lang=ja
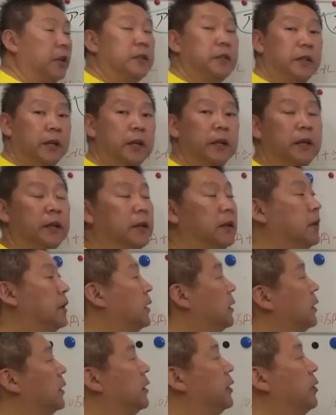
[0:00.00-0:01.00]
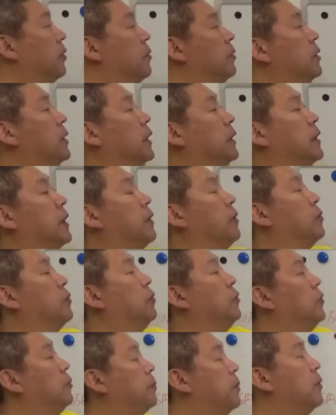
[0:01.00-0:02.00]
ですね。4桁の
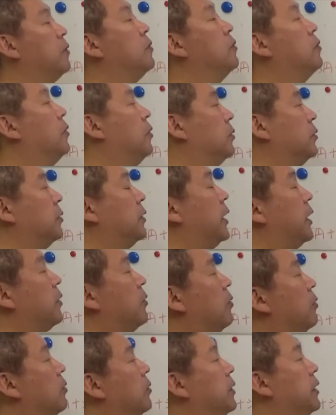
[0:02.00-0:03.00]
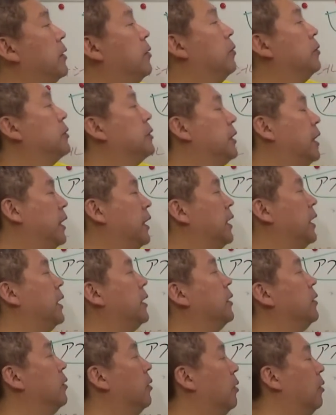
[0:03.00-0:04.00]
クーポンコードで、ここに5000
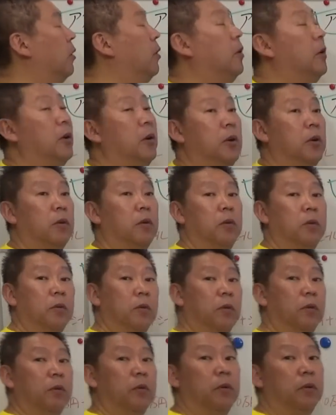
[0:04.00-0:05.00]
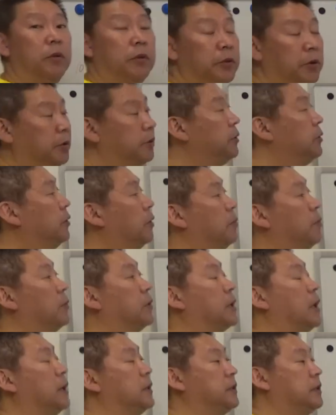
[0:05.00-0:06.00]
円の余裕を
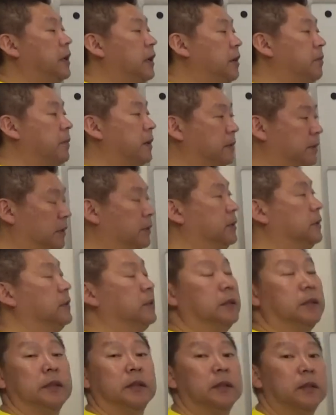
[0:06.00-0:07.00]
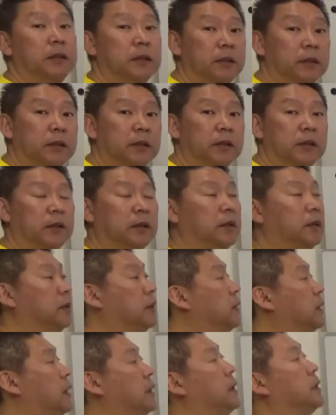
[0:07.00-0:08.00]
持たせます。
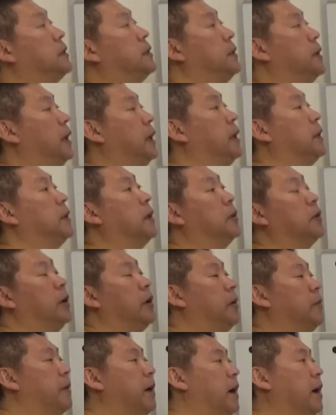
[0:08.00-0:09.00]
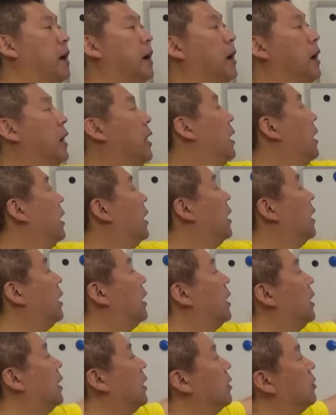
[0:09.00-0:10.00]
でですね、例え
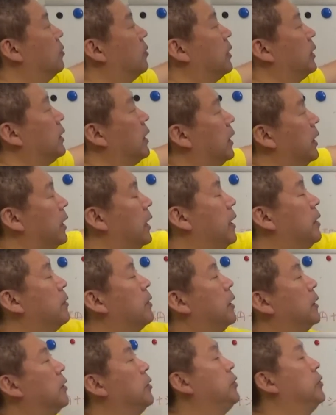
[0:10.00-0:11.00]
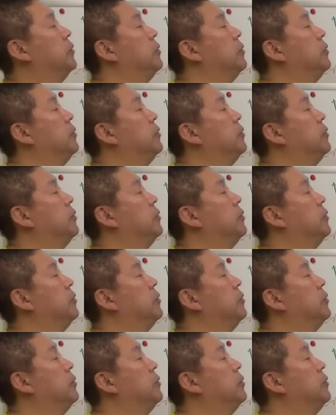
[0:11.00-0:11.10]
ば、これ誰がやるかとい